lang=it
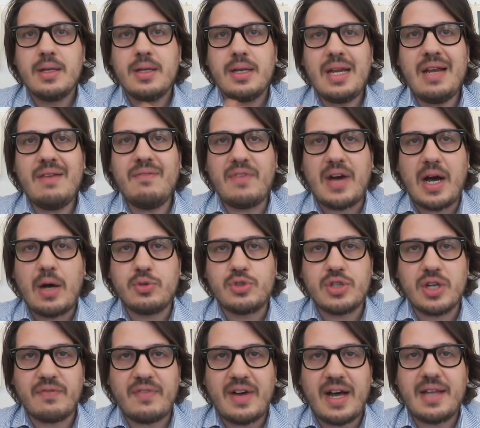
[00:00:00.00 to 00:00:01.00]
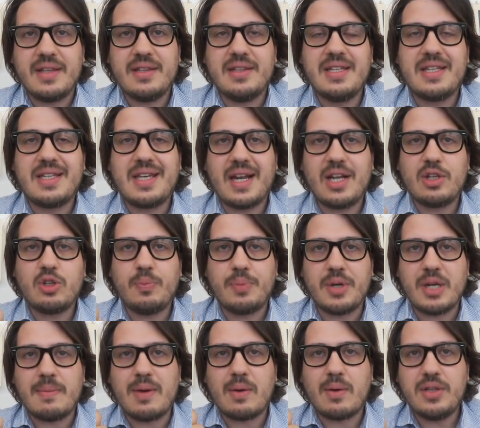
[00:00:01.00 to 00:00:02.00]
il voucher va dichiarato
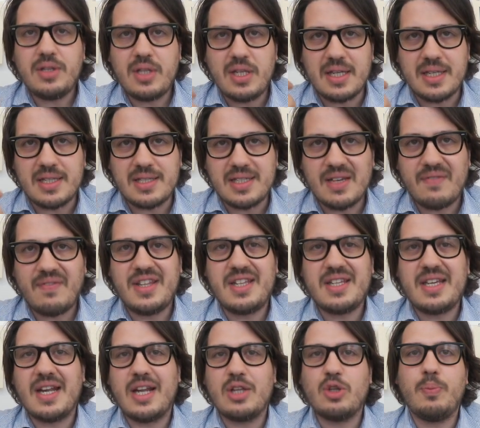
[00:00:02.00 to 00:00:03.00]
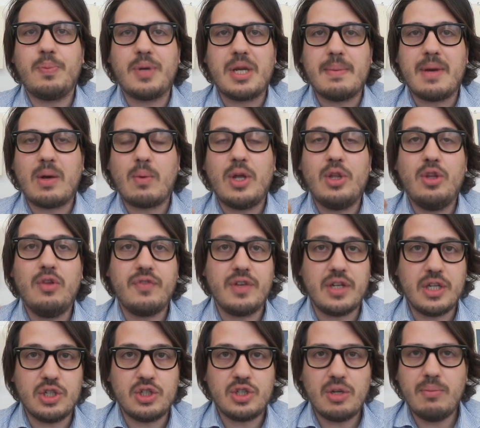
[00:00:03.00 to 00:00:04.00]
prima quando inizia e va dichiarato prima quando
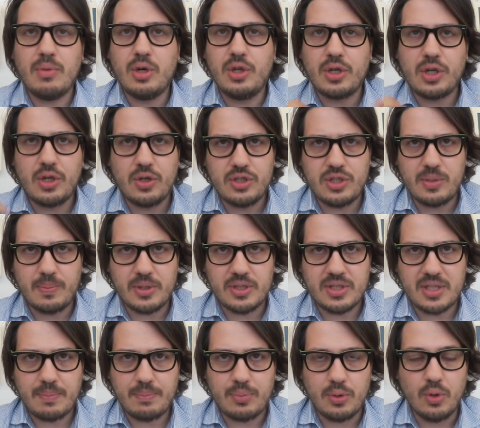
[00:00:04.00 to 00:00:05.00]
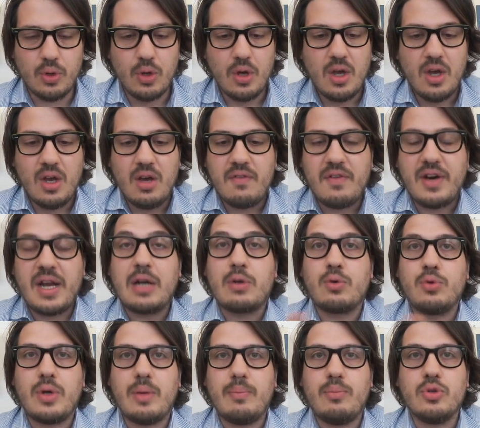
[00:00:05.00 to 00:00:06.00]
finisce, in modo che non si possa più fare
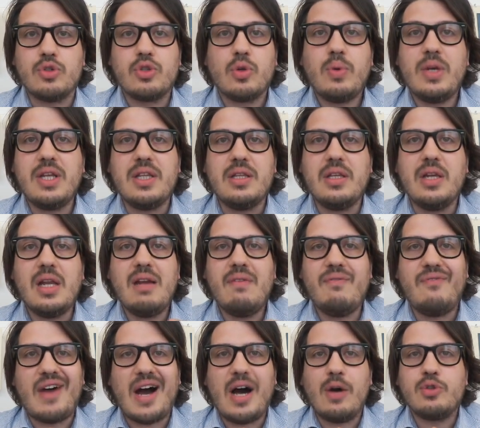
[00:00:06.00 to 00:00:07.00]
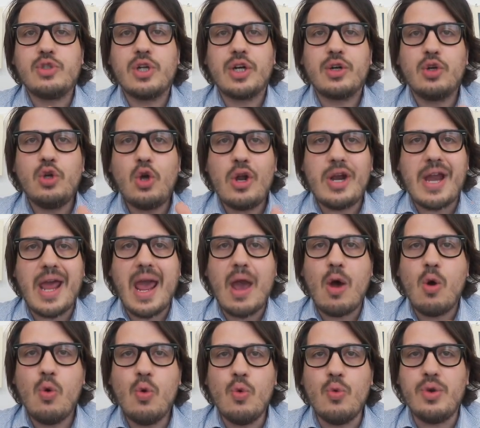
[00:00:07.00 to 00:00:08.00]
alcun abuso. Quindi il voucher non è
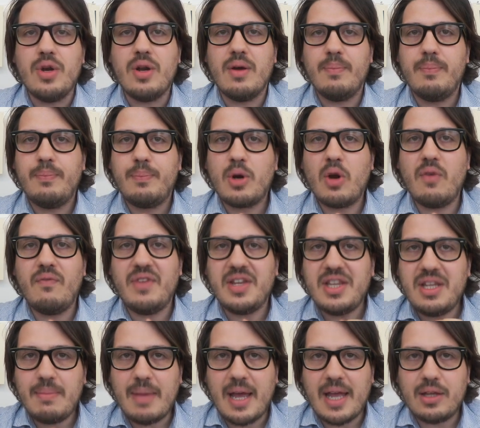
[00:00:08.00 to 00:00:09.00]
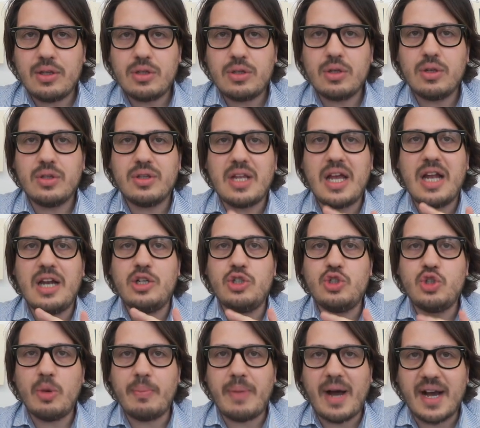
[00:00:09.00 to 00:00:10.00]
un provvedimento del
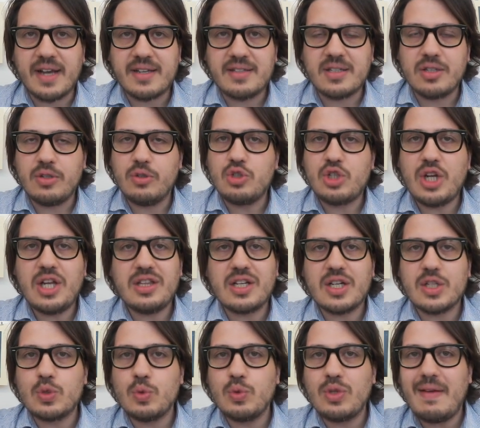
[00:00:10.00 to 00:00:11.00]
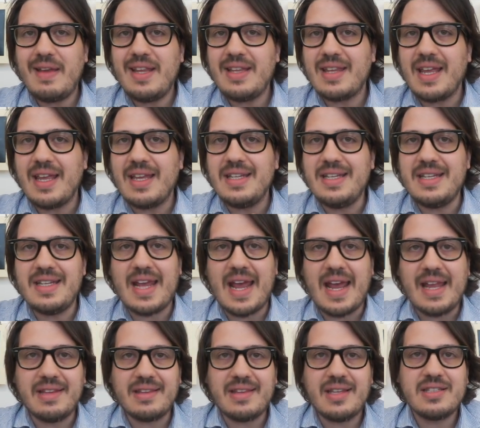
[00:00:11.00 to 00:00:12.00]
Job Act, non c'entra assolutamente
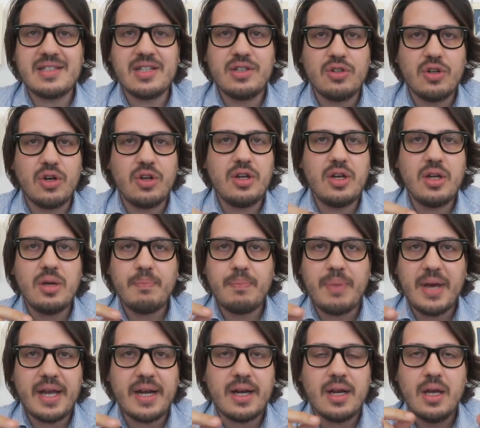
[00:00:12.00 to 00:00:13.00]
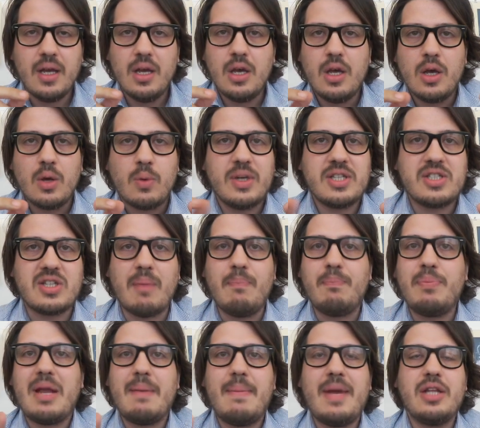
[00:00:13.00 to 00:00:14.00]
niente se non per questo
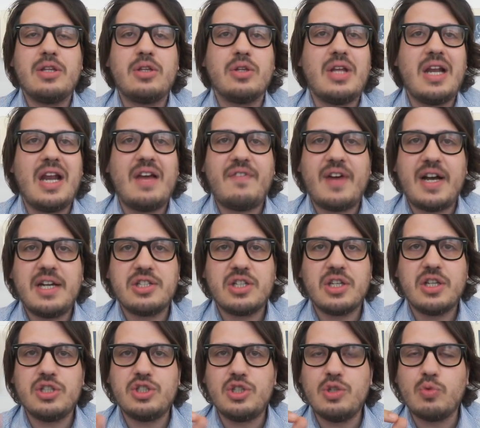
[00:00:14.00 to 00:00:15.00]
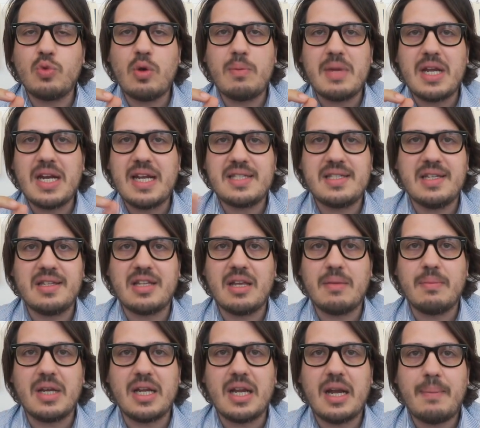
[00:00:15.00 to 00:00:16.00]
ampliamento della fascia da 5.000 a
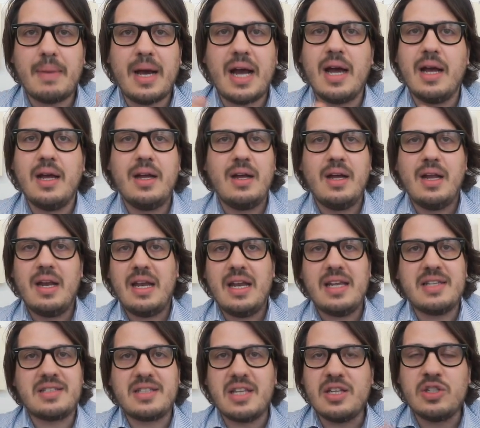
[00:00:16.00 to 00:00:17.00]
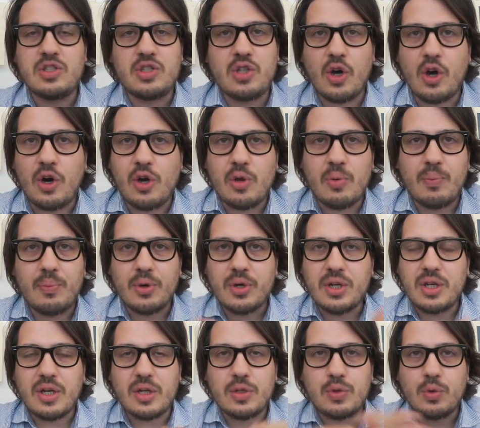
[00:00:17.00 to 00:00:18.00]
7.000, ma l'estensione un
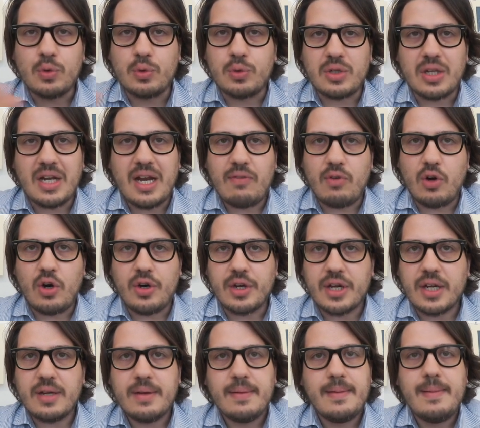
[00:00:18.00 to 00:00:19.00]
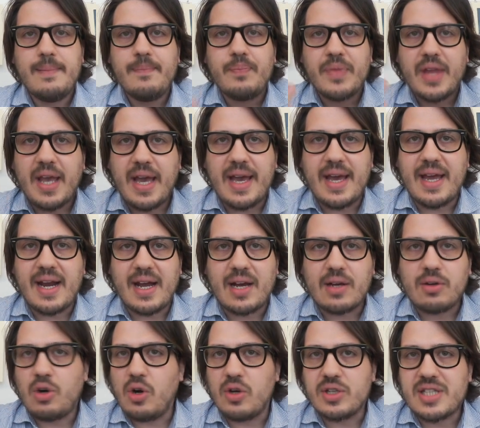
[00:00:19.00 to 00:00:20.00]
pochino a tutti i lavori era
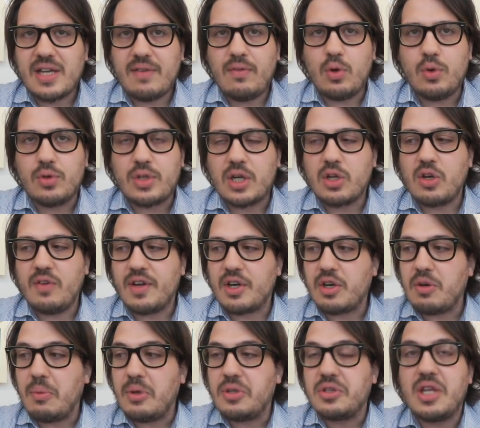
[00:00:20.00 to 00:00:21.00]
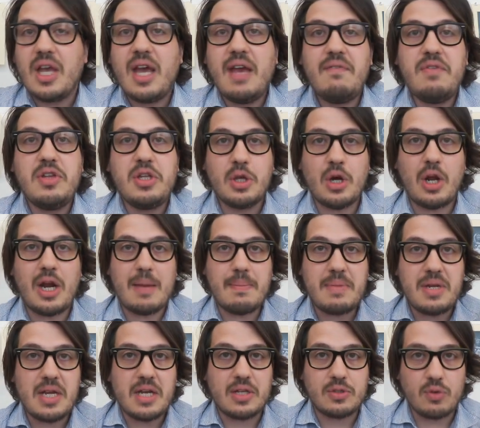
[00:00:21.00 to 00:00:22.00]
cosa voluta dal governo Monti. E vi dirò la
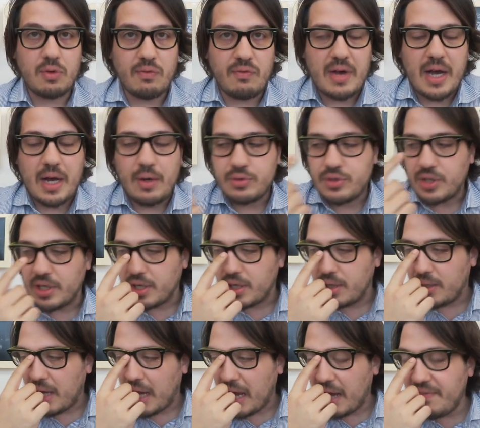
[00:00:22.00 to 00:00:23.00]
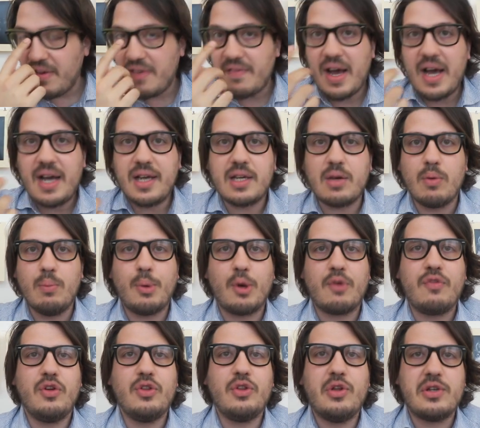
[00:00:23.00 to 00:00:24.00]
mia sul voucher. Aveva anche un
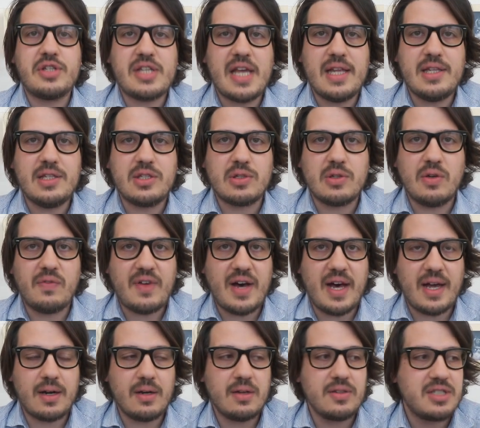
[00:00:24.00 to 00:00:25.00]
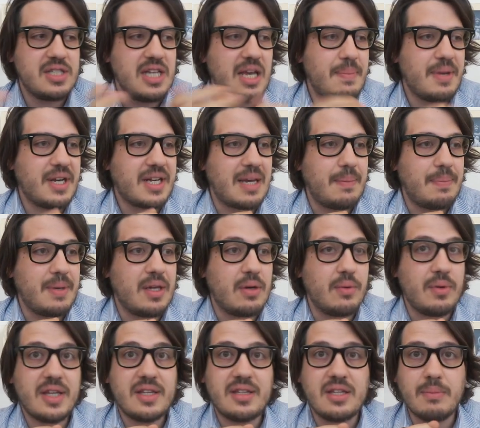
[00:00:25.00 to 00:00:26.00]
profondo senso farlo, sia per capire
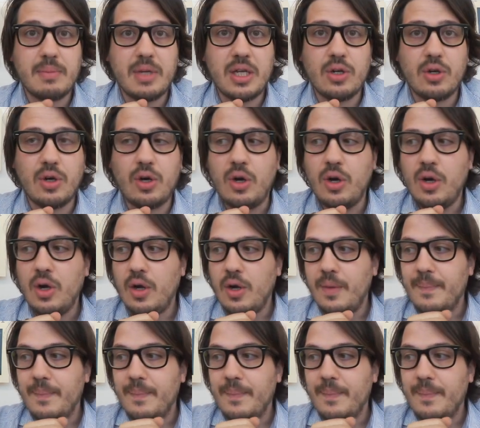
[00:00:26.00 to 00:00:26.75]
un attimino